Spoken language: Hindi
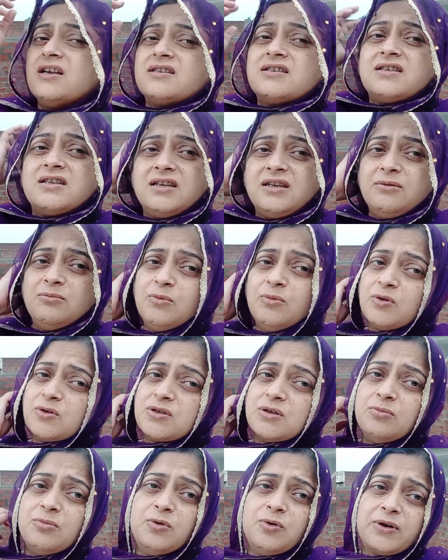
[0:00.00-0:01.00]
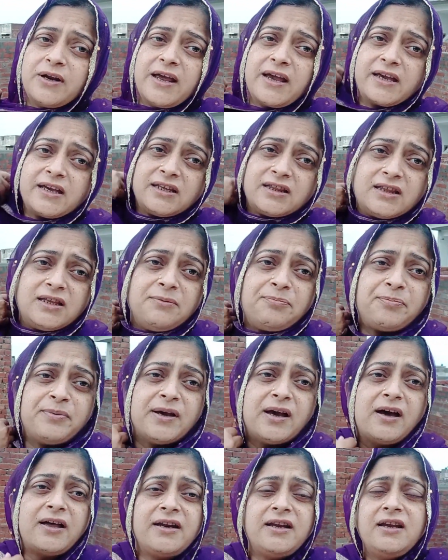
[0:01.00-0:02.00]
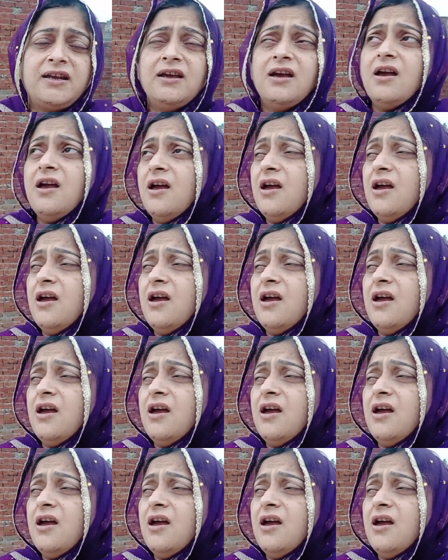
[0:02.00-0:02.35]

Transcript: हसीन मौसम हो रहा है कितनी प्यारी